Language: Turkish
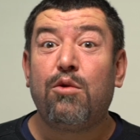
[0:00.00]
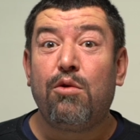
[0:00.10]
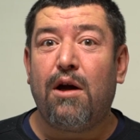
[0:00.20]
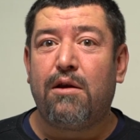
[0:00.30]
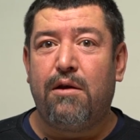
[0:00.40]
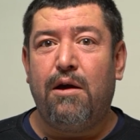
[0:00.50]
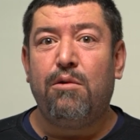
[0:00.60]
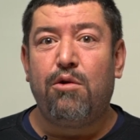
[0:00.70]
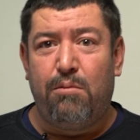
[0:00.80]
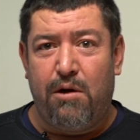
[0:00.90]
Türk Atı diye
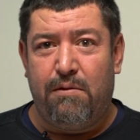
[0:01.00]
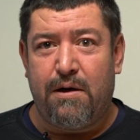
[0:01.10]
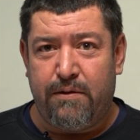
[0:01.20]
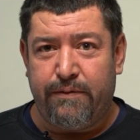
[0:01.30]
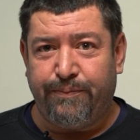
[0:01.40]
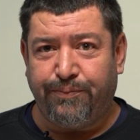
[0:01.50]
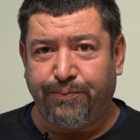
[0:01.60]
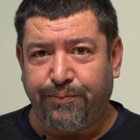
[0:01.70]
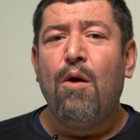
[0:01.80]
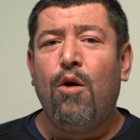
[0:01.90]
bir roman var. Hmm.
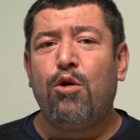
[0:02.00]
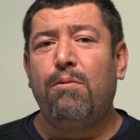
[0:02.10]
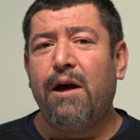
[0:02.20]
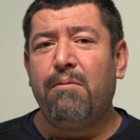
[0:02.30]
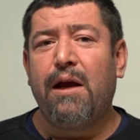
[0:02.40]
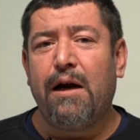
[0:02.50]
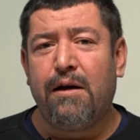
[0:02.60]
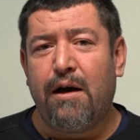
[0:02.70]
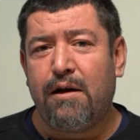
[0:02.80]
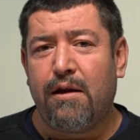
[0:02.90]
Okumaya
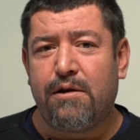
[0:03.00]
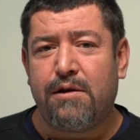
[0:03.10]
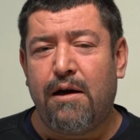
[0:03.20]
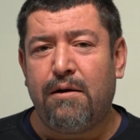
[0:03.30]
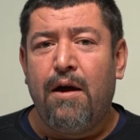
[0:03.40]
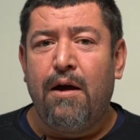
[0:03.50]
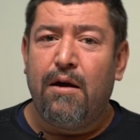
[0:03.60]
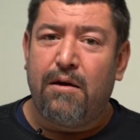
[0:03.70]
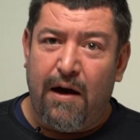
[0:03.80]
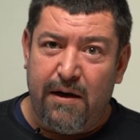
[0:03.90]
meraklı arkadaşlar.
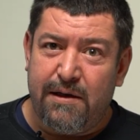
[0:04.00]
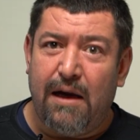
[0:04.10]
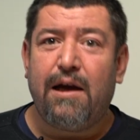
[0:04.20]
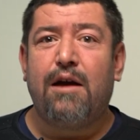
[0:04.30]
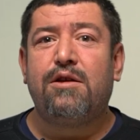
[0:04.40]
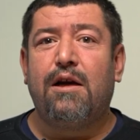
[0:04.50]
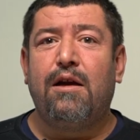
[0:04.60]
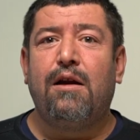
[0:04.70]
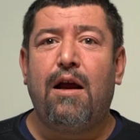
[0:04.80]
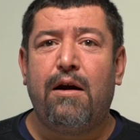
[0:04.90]
E, tarihsel
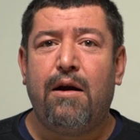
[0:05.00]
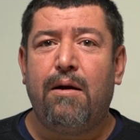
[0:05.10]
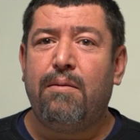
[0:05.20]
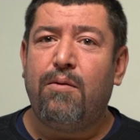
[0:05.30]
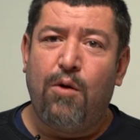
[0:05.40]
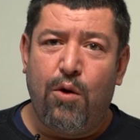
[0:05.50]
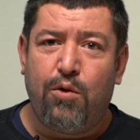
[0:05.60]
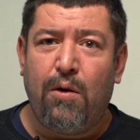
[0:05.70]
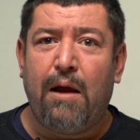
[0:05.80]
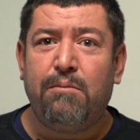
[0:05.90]
gerçekliklerle
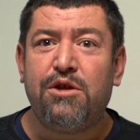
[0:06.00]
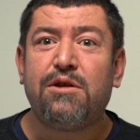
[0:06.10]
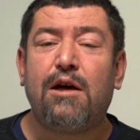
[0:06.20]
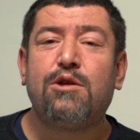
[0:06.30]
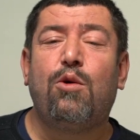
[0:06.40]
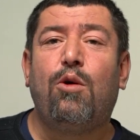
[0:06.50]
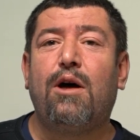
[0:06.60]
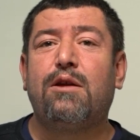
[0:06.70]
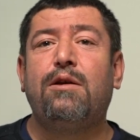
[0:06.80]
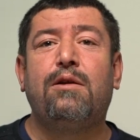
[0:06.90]
örtülenmiş. Sadece o
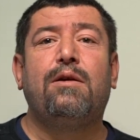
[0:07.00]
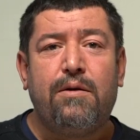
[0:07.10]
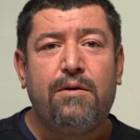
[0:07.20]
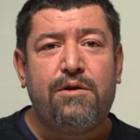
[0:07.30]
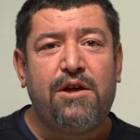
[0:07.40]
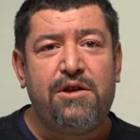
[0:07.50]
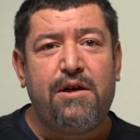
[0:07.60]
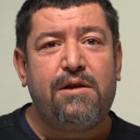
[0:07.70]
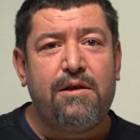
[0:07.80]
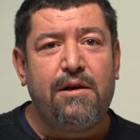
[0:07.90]
atın
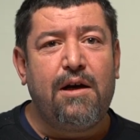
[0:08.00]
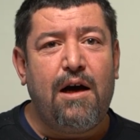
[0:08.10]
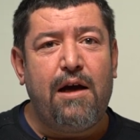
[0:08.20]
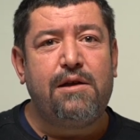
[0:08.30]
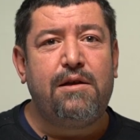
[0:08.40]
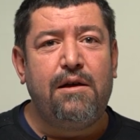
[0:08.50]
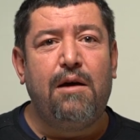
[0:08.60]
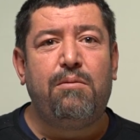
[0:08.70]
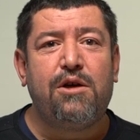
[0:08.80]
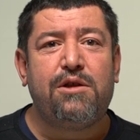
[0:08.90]
Sederes'in
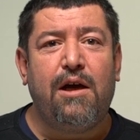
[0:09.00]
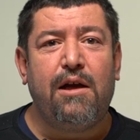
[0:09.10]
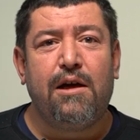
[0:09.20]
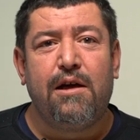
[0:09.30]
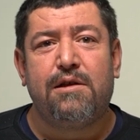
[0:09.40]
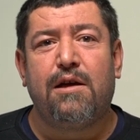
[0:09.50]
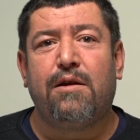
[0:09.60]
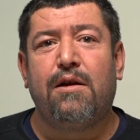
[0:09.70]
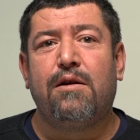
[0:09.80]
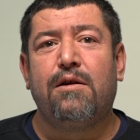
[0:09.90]
hikayesiyle başlayan İngiliz
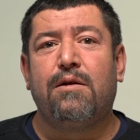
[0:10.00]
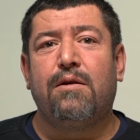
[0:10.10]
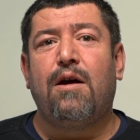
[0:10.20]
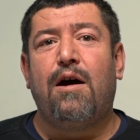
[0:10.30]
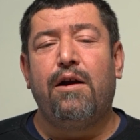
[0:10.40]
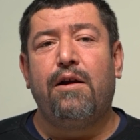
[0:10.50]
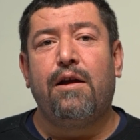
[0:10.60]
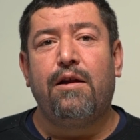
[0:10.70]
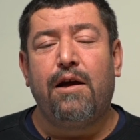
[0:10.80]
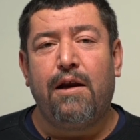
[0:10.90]
atlarının
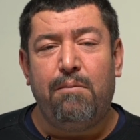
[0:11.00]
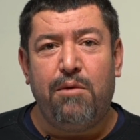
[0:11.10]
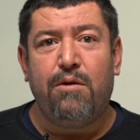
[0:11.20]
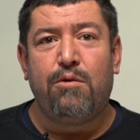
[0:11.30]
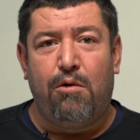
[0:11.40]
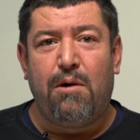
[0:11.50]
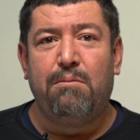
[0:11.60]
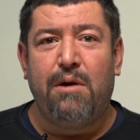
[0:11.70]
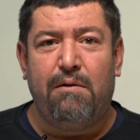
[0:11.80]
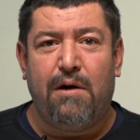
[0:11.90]
tarihine değinen bir
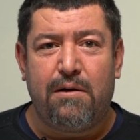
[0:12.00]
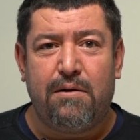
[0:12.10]
roman bile var.